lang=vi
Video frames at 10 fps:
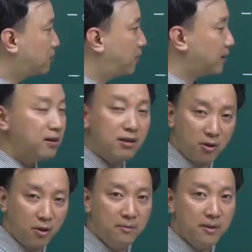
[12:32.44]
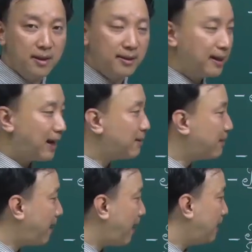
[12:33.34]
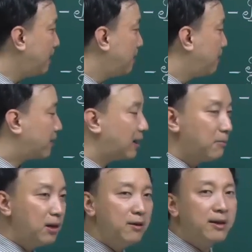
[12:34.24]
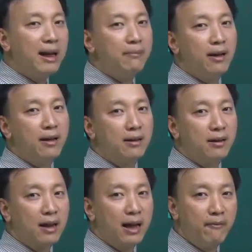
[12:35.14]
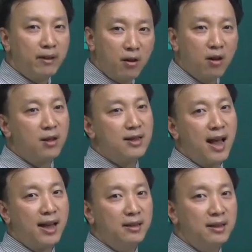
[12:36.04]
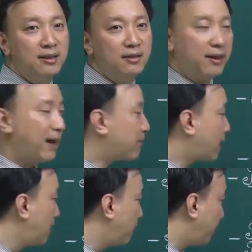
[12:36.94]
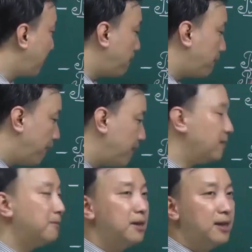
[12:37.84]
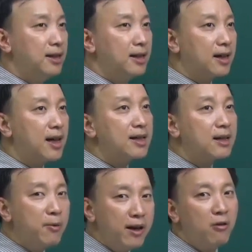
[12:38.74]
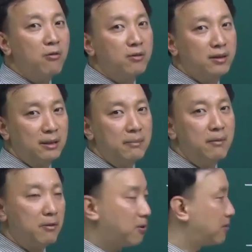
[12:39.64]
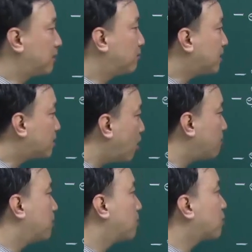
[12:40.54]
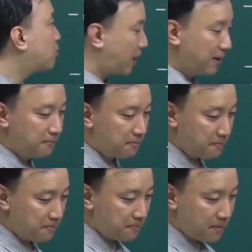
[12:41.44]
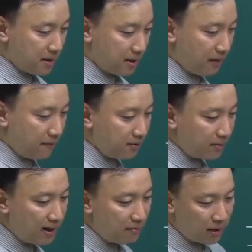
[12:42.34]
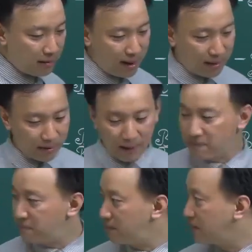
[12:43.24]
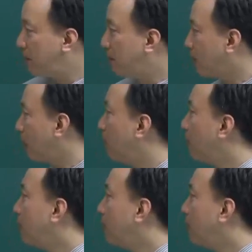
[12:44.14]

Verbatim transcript: luyện trước rồi. Thì các em xem lại và thầy mới lưu ý các em là các em vẫn còn cái sai. Do vậy các em cần phải nắm vững các cái dấu hiệu nhấn biểu đồ để chúng ta chọn biểu đồ tiêu chuẩn à, ví dụ đây là một cái bảng tập về, về biểu đồ